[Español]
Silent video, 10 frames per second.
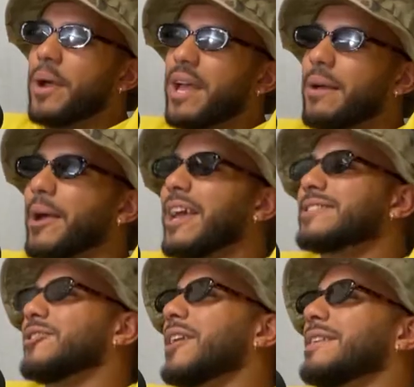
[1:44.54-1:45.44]
pues,
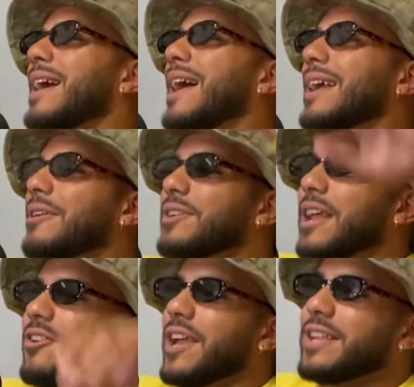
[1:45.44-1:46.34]
pues, eso no es nada, cabrón.
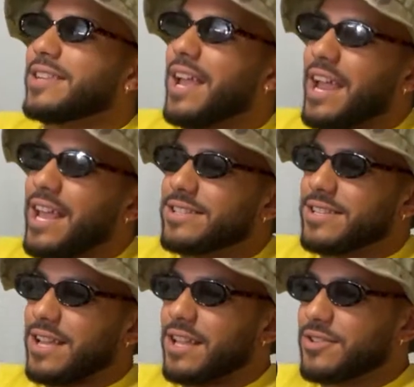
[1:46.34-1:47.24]
¿Qué es lo que ella
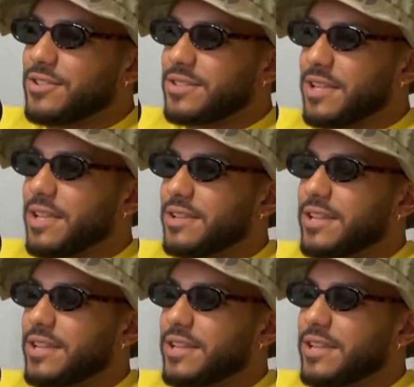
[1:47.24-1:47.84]
hacía entonces?